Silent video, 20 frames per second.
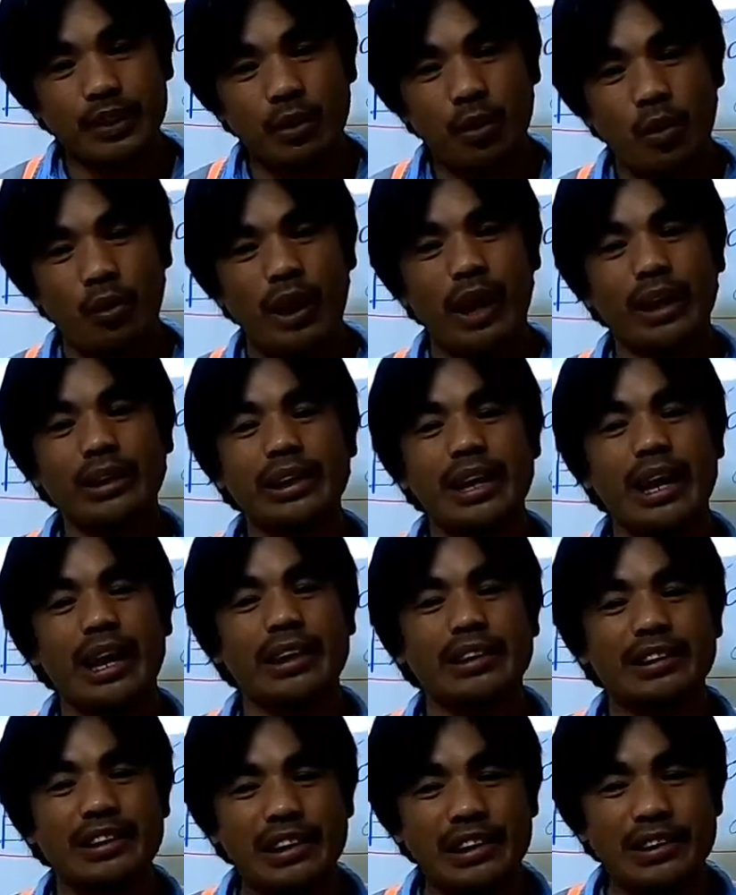kung ang
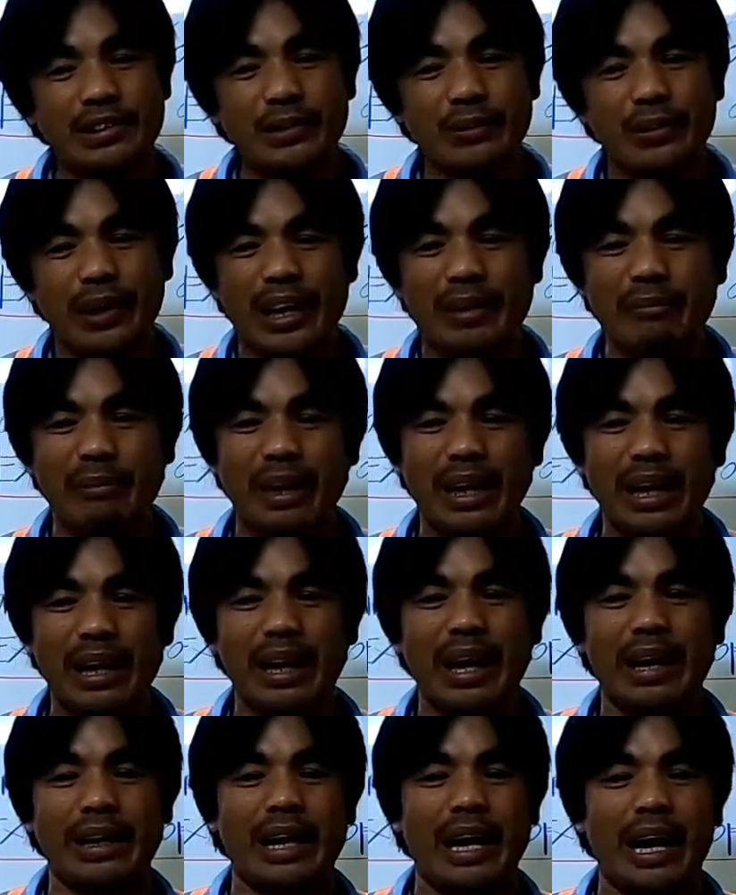dehydration ay
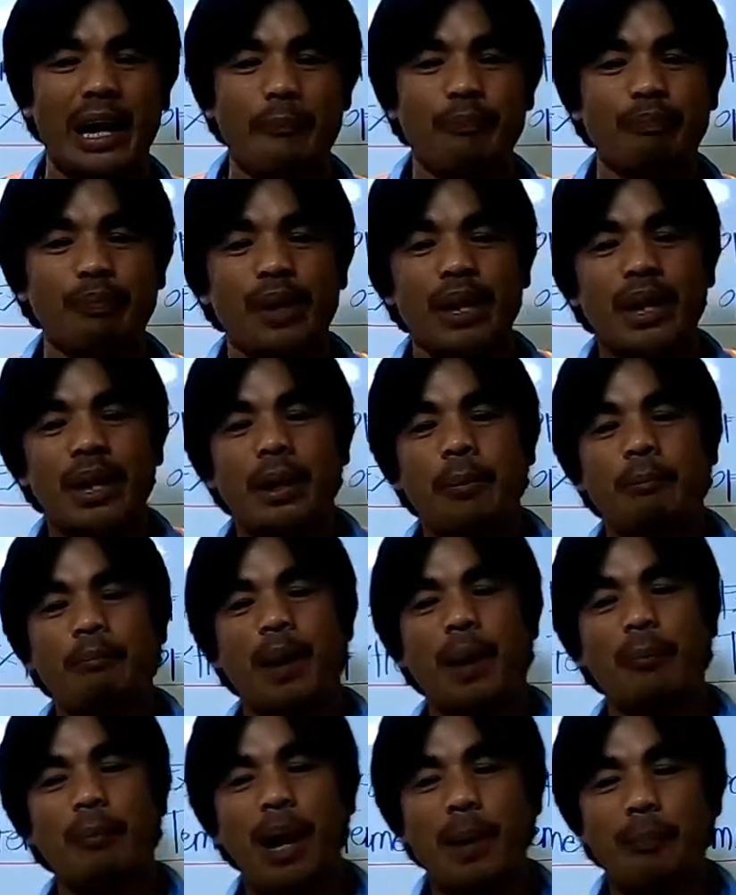malala na
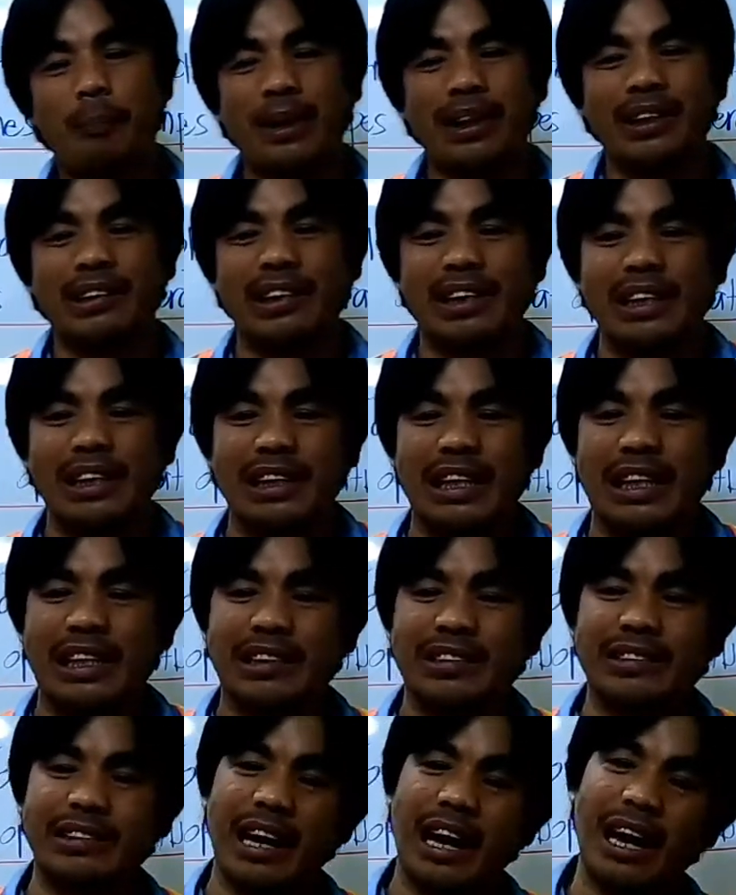mapapansin
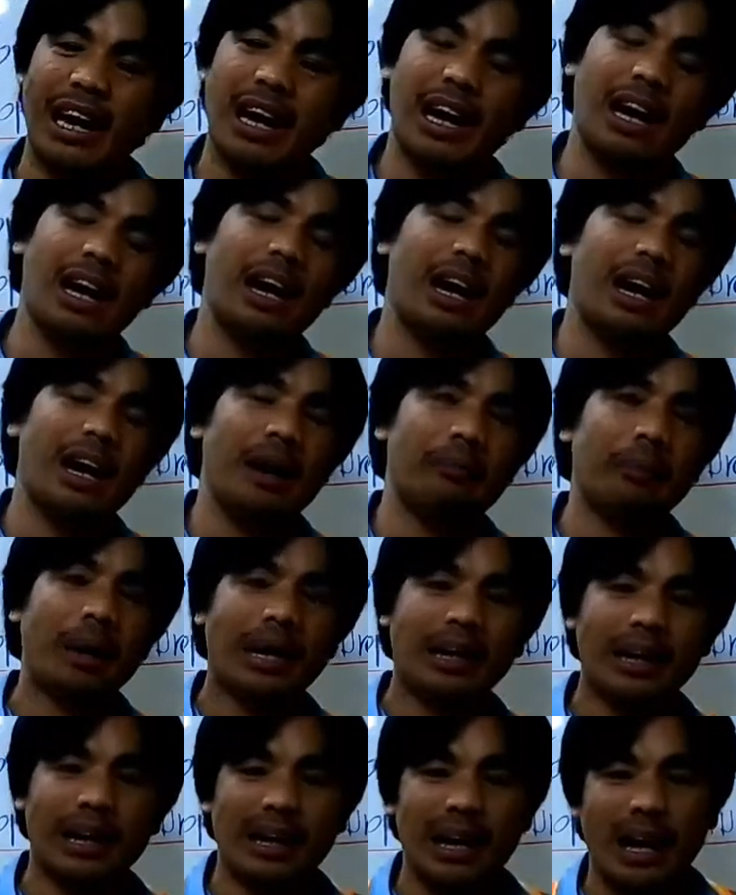din sa
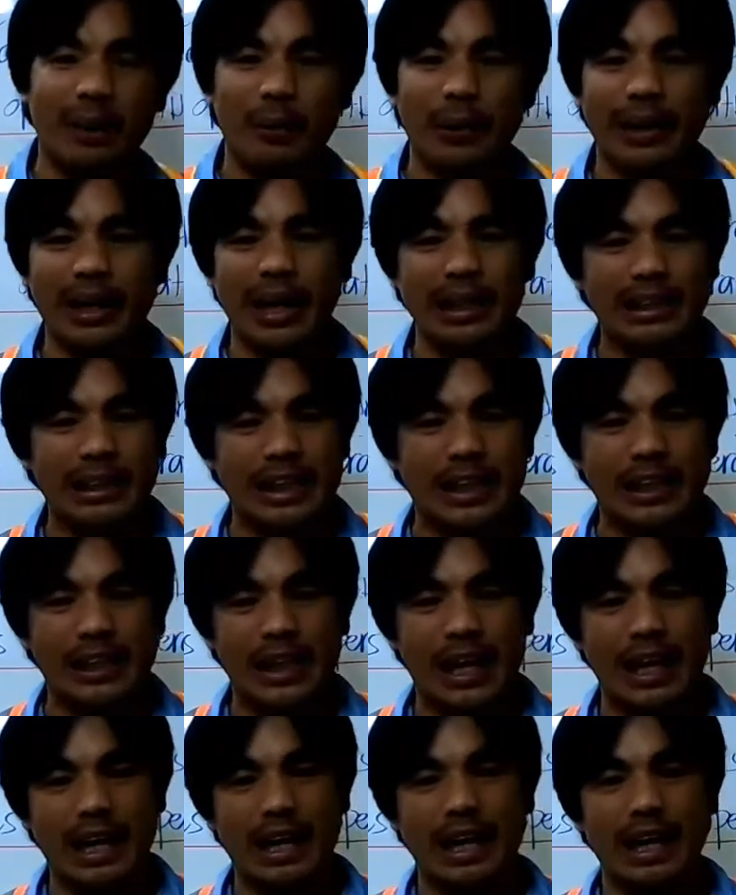manggagawa
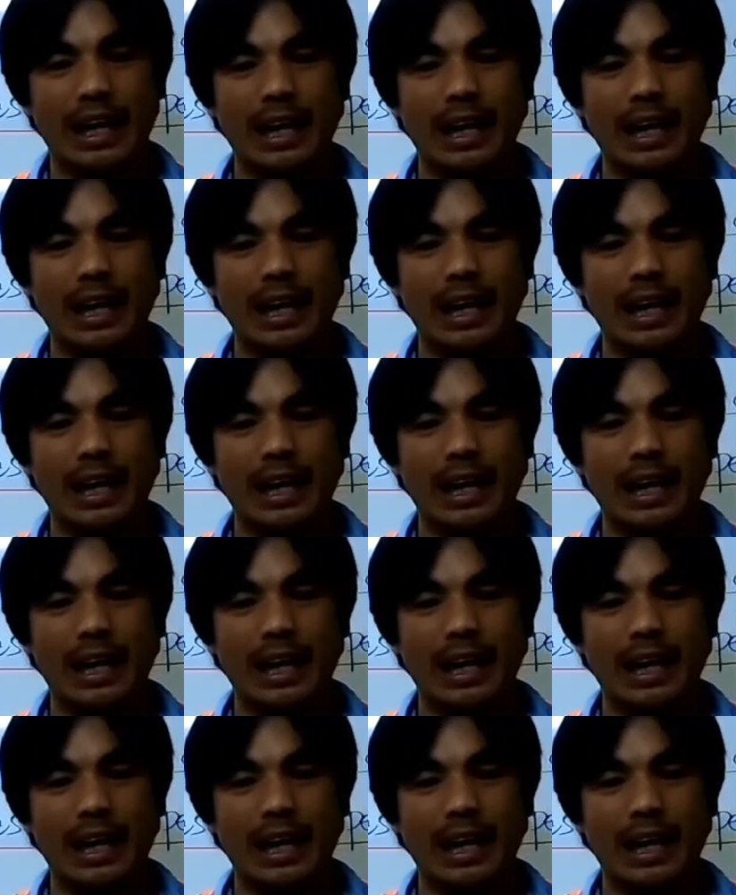natin na